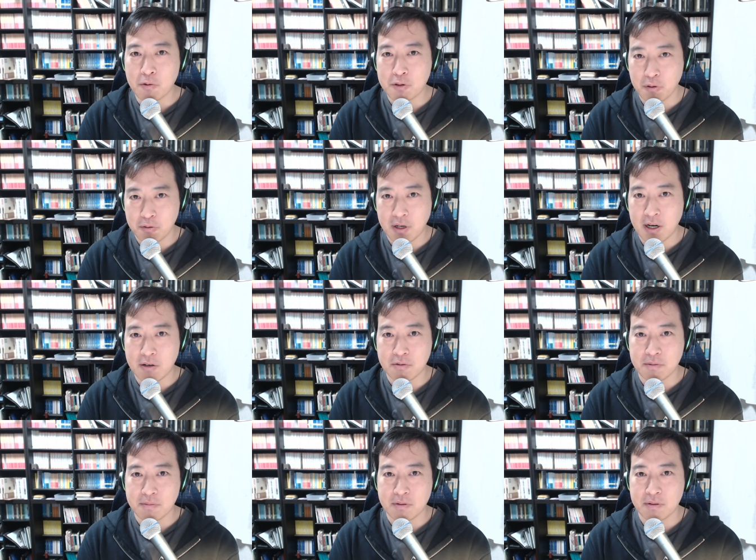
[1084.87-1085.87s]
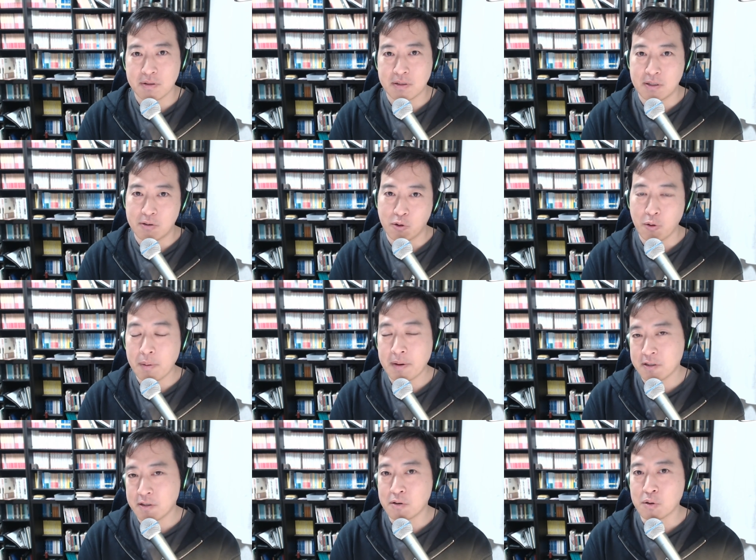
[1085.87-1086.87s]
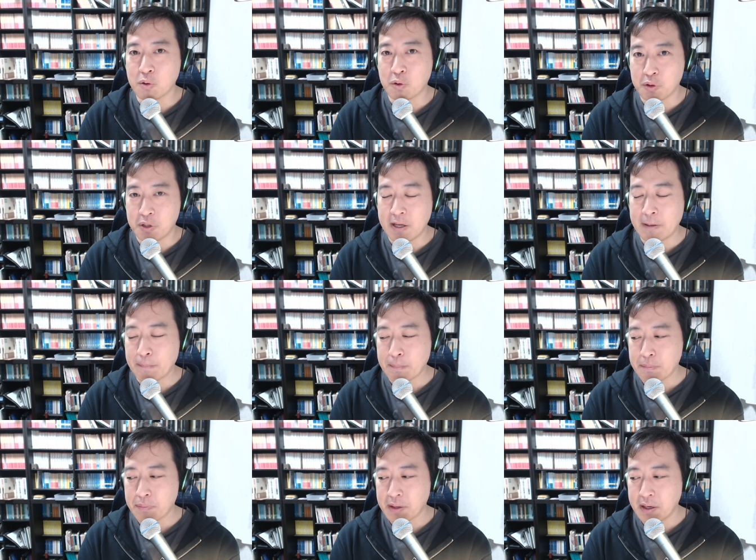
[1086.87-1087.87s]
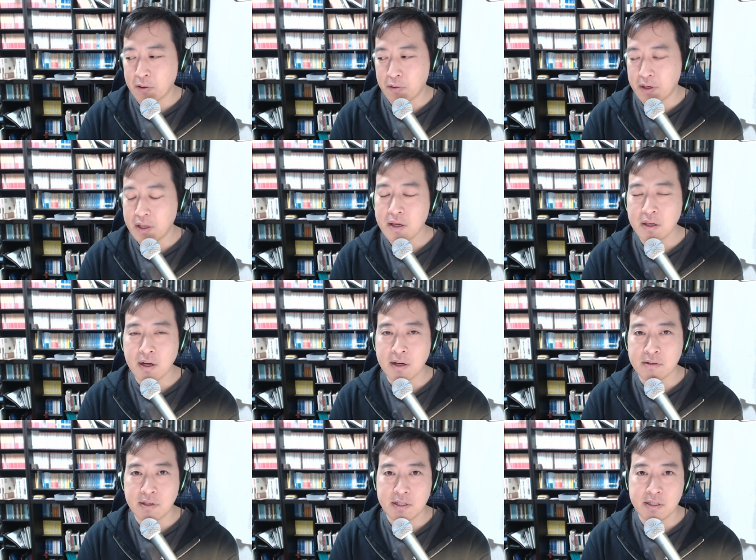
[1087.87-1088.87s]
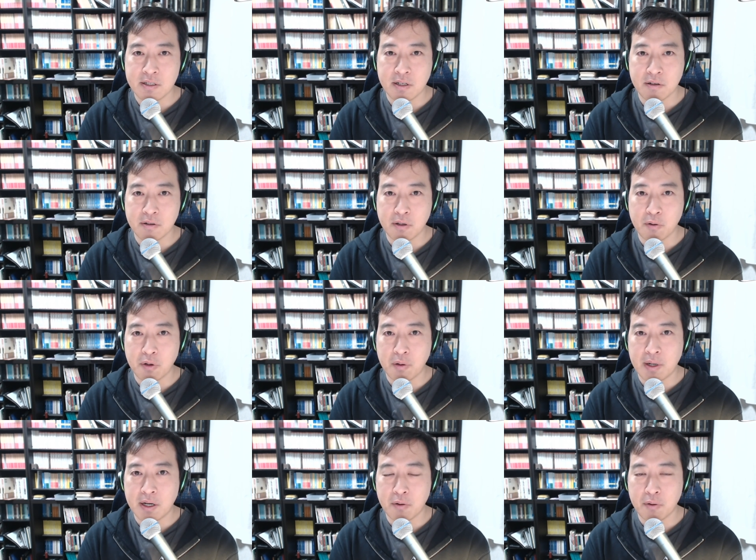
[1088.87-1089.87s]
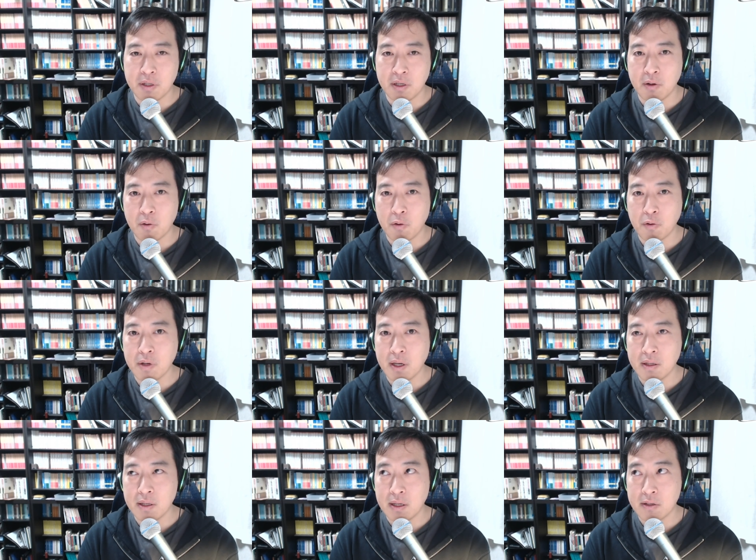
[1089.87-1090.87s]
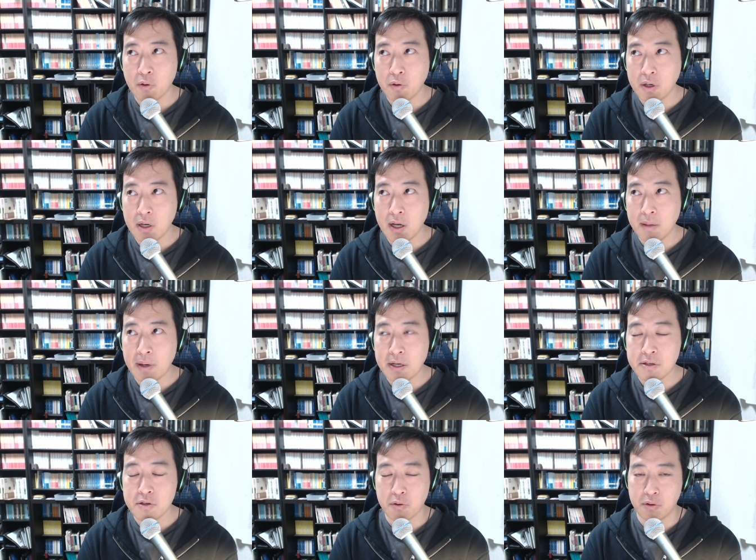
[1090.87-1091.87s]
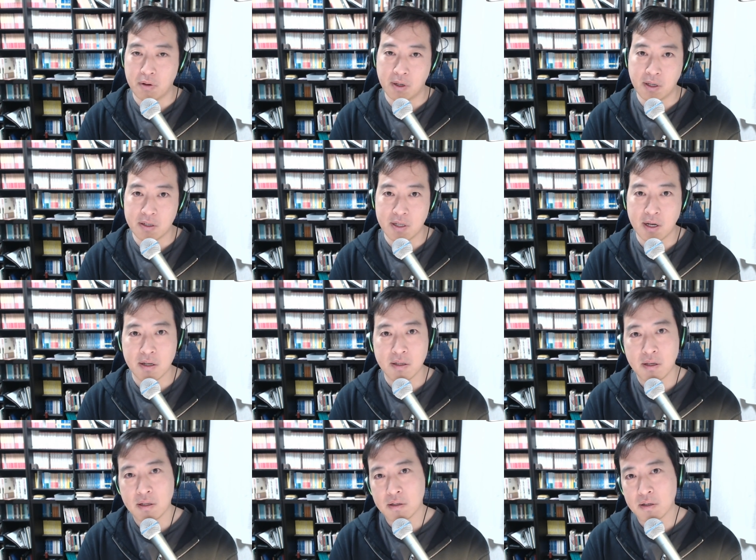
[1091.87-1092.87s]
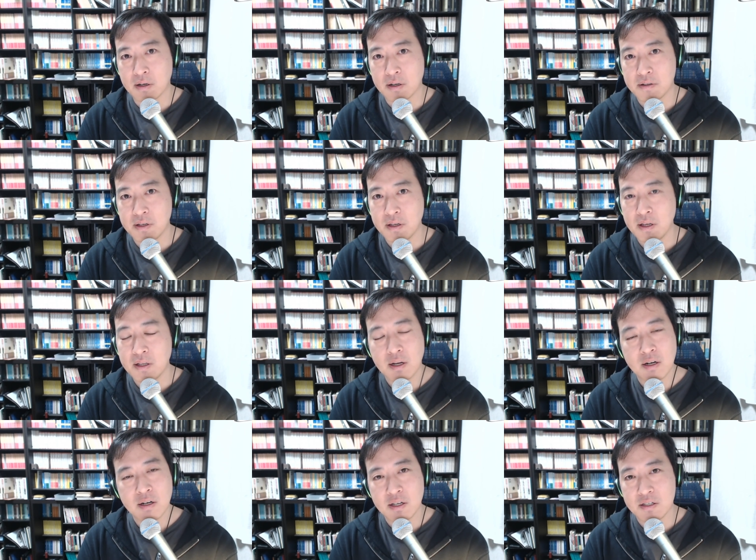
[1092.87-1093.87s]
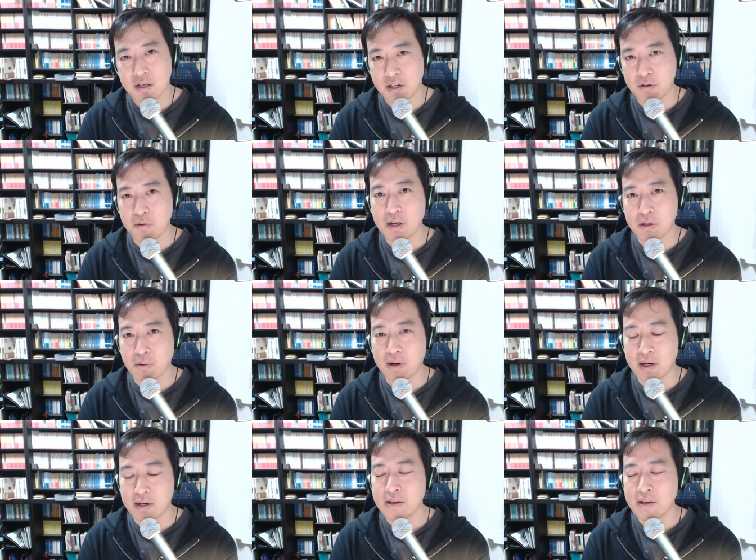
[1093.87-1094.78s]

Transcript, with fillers: 測があの飛び回っているところで、えこれ利益確定したんじゃなくて、これはあの日本円で損害賠償という形で入ってきたんだから税金にならないんじゃないのかとか、